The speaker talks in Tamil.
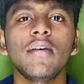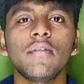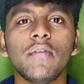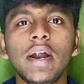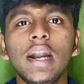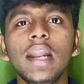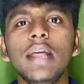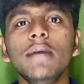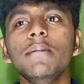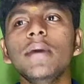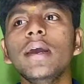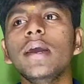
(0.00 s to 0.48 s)

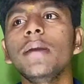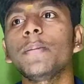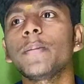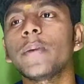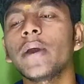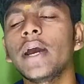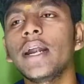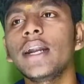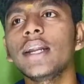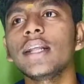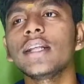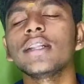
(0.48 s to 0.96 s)
வலிமை
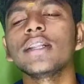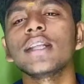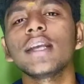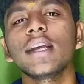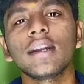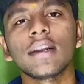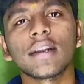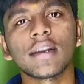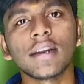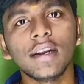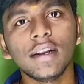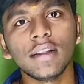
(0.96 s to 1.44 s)
பேன்
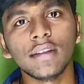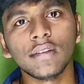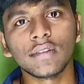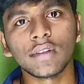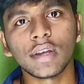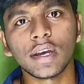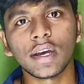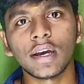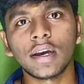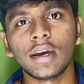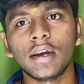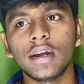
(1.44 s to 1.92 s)
இந்தியன்
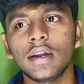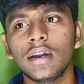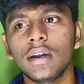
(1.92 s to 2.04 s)
ரிலீஸா